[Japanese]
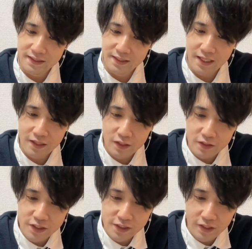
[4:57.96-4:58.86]
え、
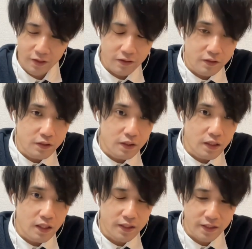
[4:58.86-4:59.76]
新キャラ
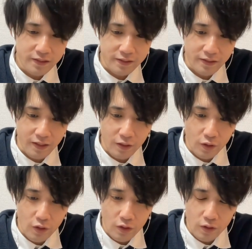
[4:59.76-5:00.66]
えー、誰だったっけ
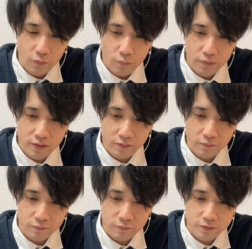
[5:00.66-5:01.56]
このキャラは
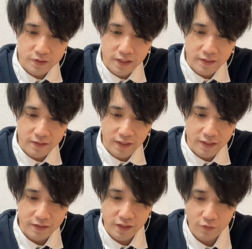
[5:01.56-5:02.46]
ご存知でな
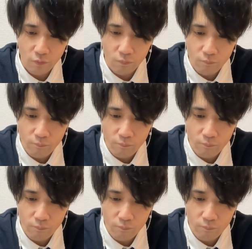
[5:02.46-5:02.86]
い。リオン。